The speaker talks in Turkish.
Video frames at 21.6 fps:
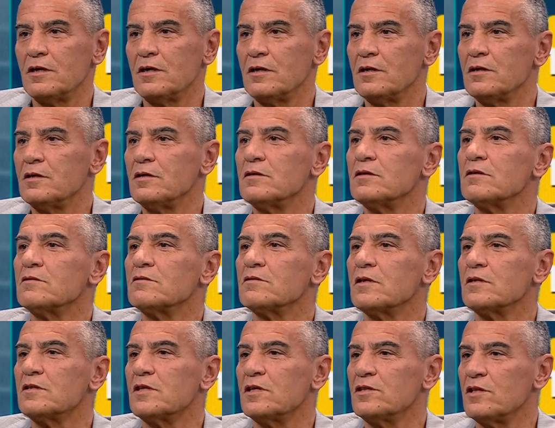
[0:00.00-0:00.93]
E,
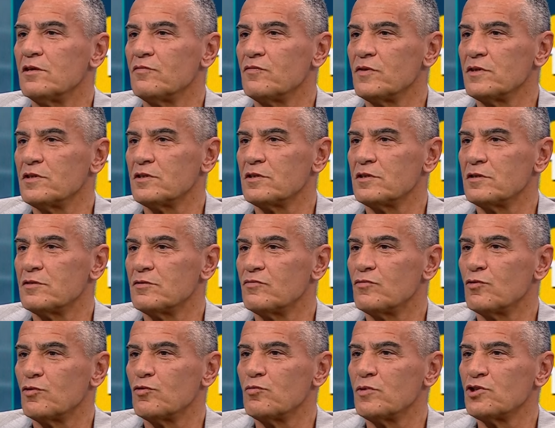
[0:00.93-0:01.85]
zaten defans
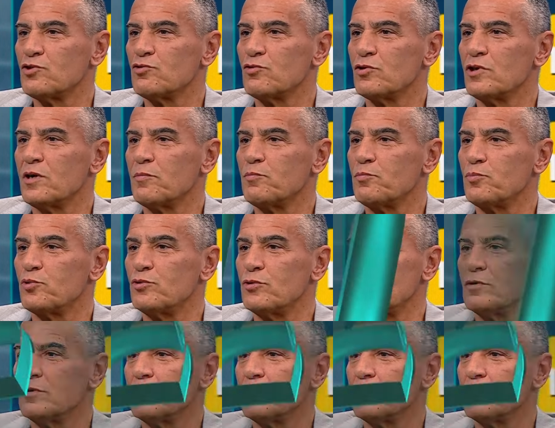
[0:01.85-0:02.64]
formasyonu hep bu.